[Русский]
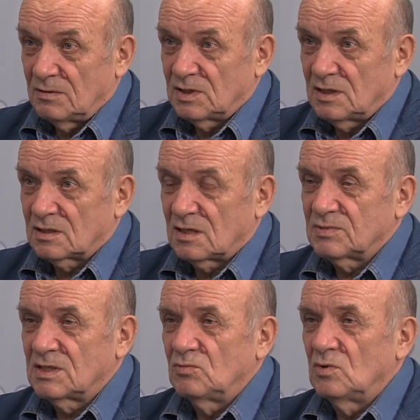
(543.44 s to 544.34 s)
комитет
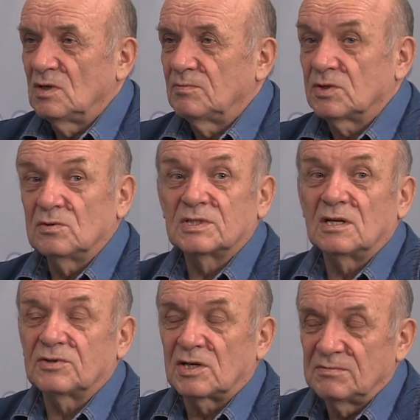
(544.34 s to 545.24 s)
комсомола, потом
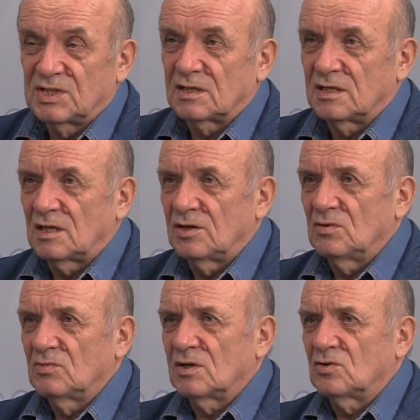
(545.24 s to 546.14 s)
стал вторым
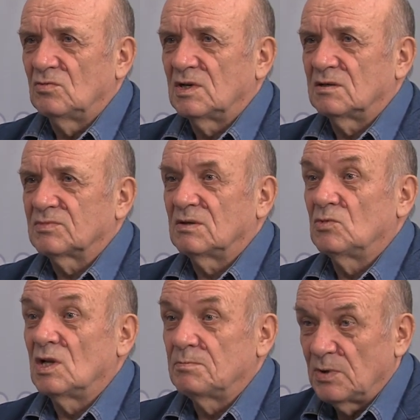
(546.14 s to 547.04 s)
секретарем горкома
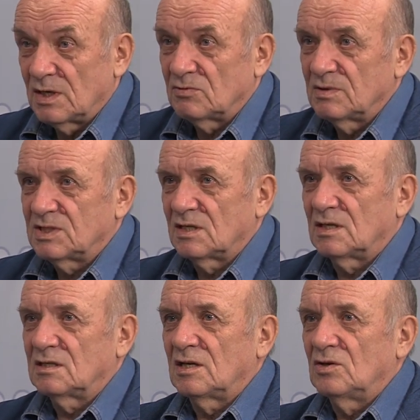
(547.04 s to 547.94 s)
комсомола, первым
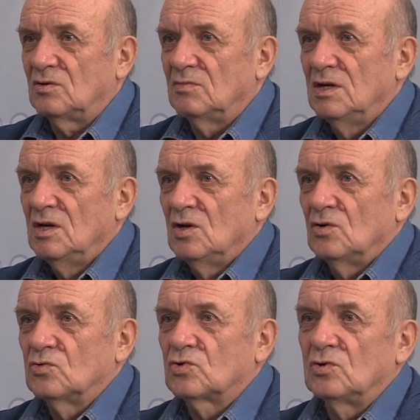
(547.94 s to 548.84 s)
секретарем,
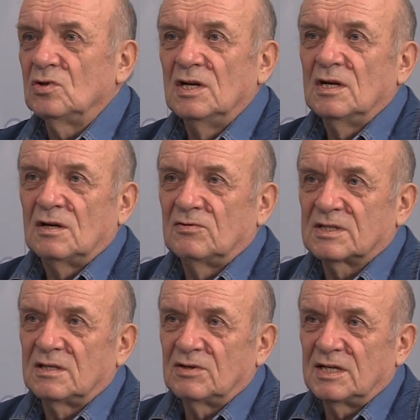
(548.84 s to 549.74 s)
ушел
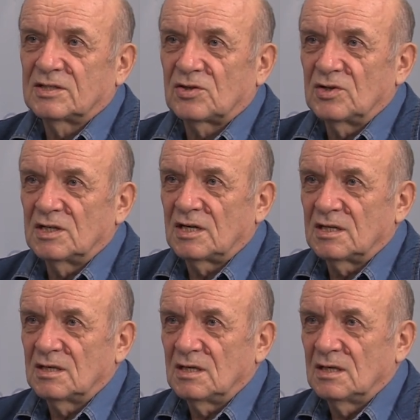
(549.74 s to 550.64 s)
возглавлять
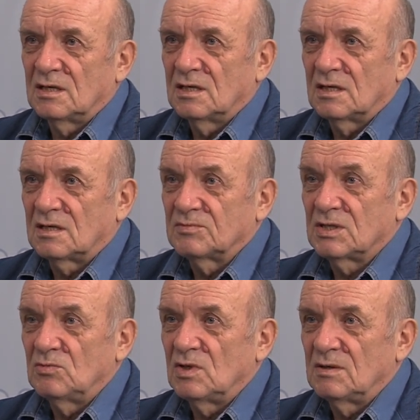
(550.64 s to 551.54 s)
стройотряды э,
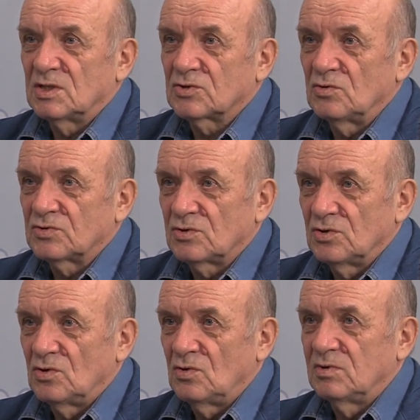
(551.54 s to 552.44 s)
комсомола Московской
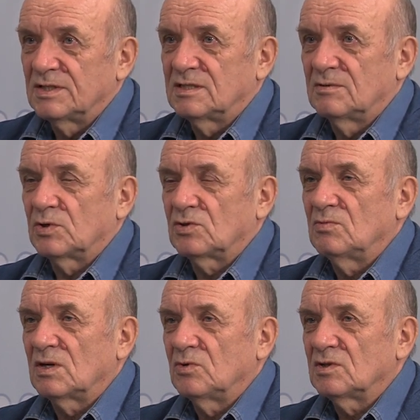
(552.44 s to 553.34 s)
области,
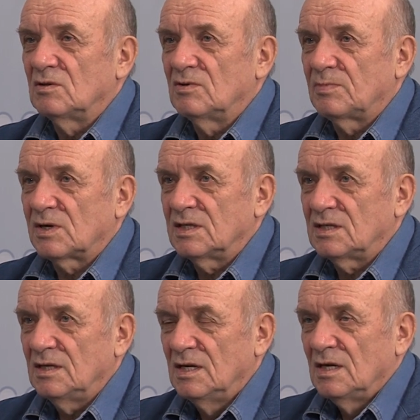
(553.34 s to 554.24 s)
потом работал в
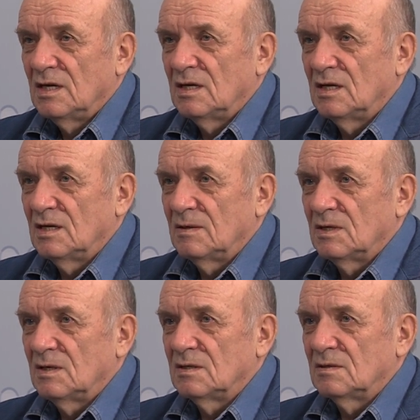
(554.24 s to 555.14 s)
аппарате э,
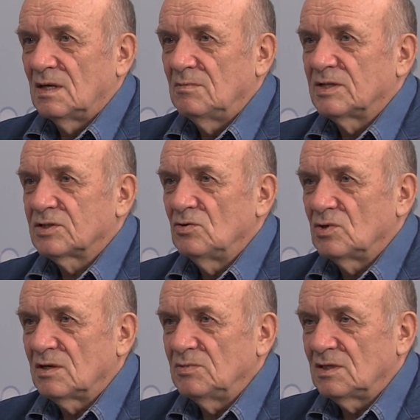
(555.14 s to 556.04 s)
э,
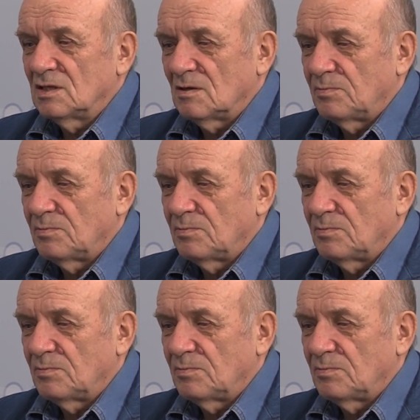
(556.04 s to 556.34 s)
областного комитета